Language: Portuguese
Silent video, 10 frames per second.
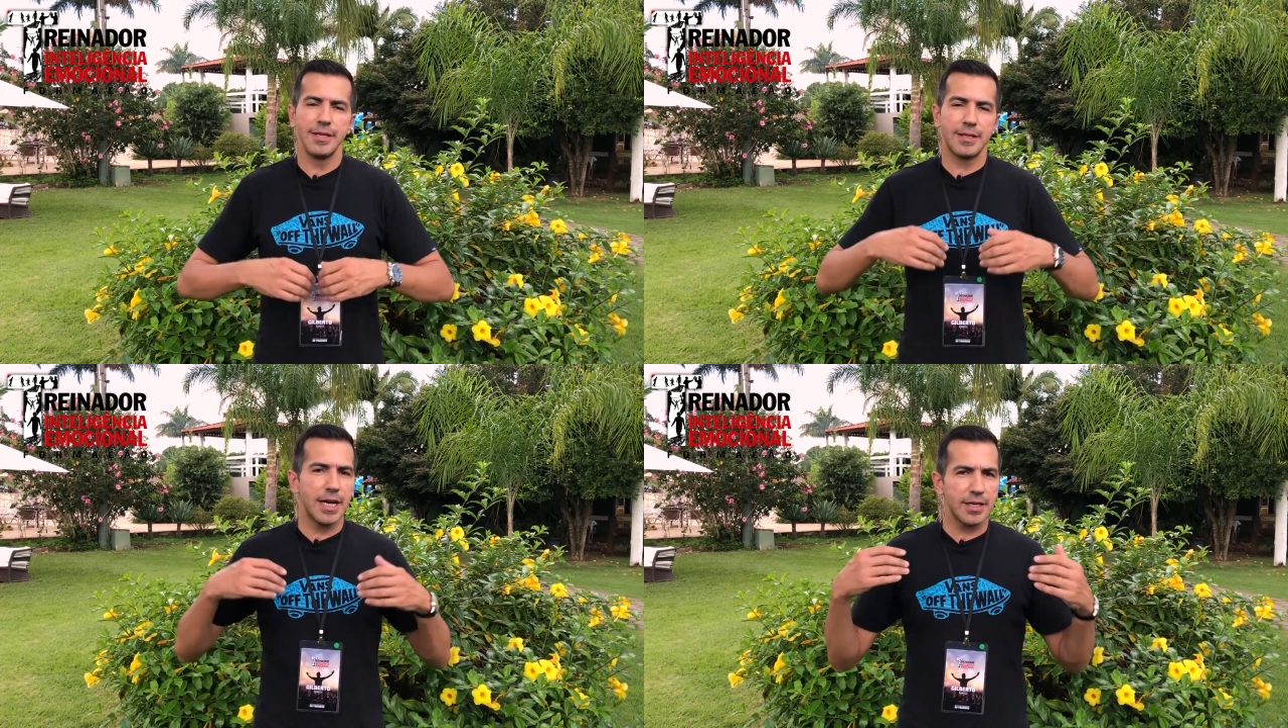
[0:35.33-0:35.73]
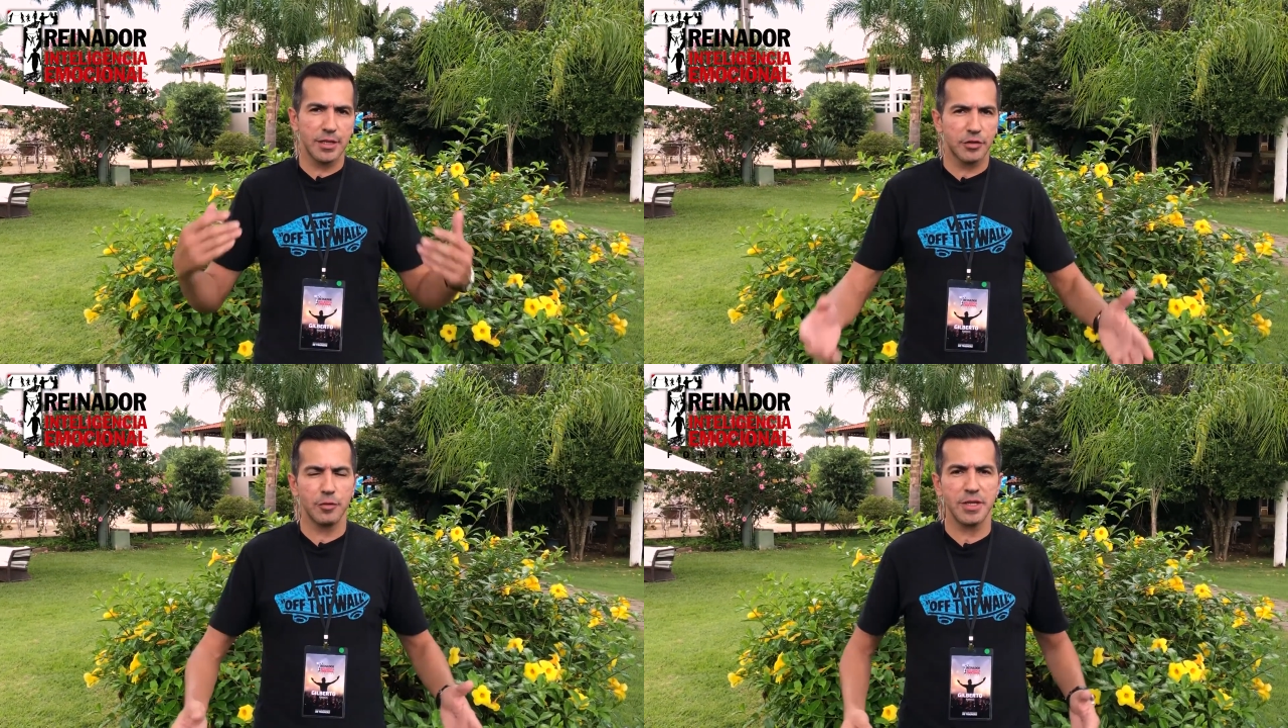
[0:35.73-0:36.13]
entrega
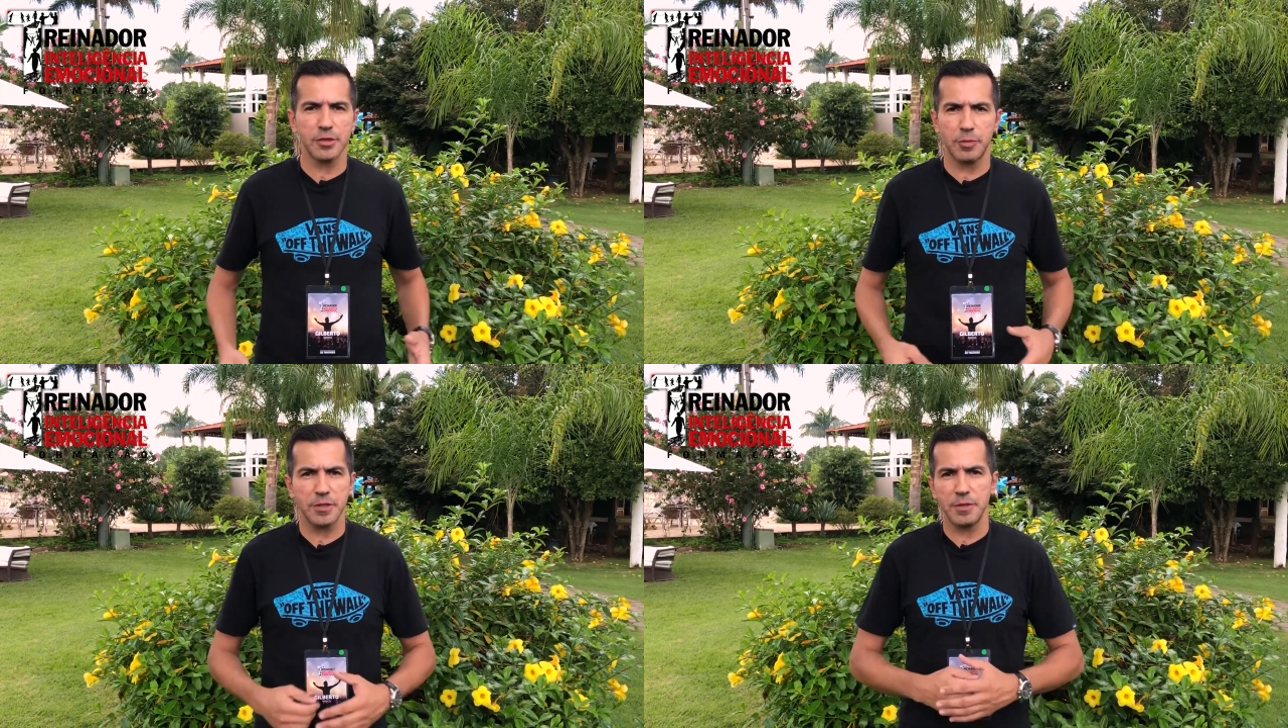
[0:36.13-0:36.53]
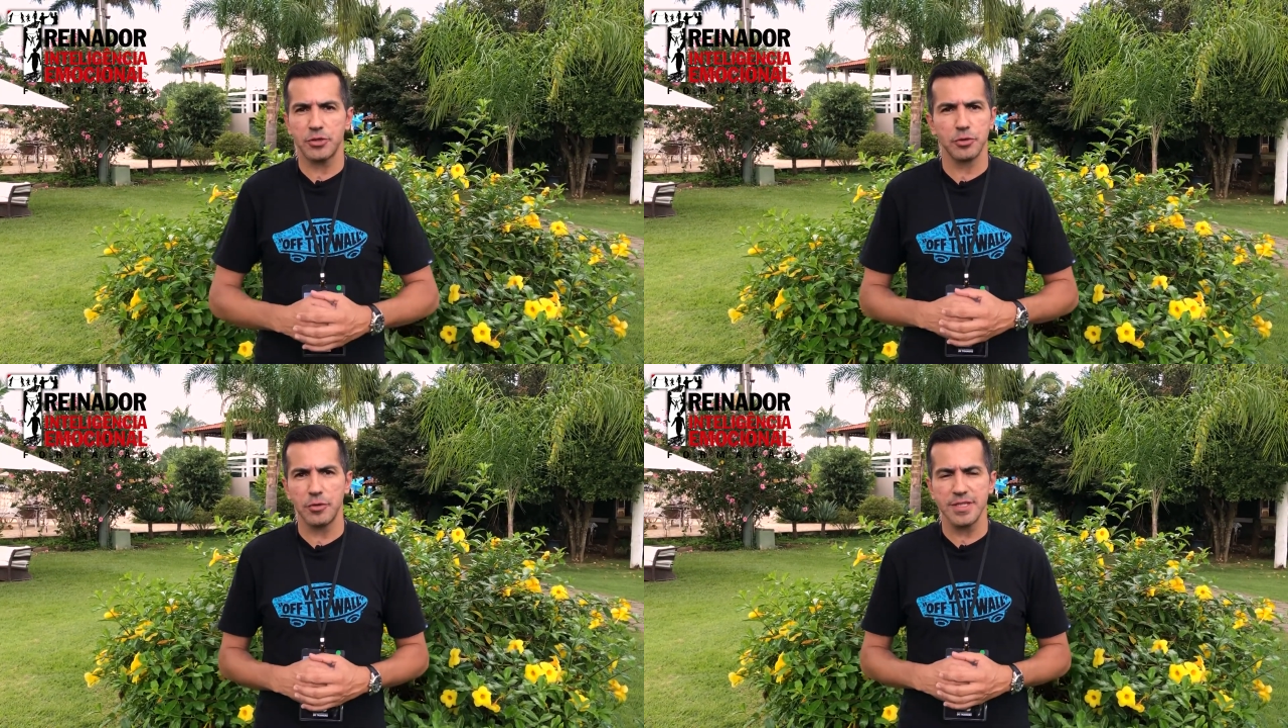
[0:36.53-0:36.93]
transformação para as
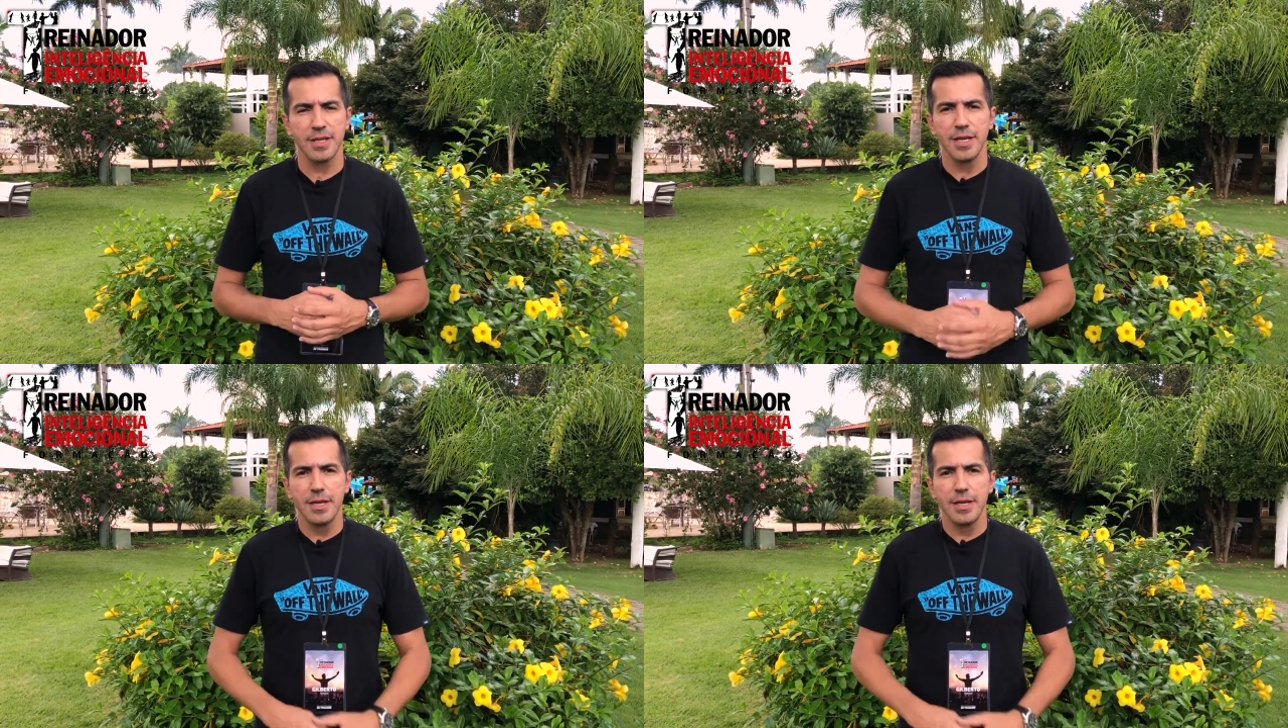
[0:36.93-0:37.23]
pessoas,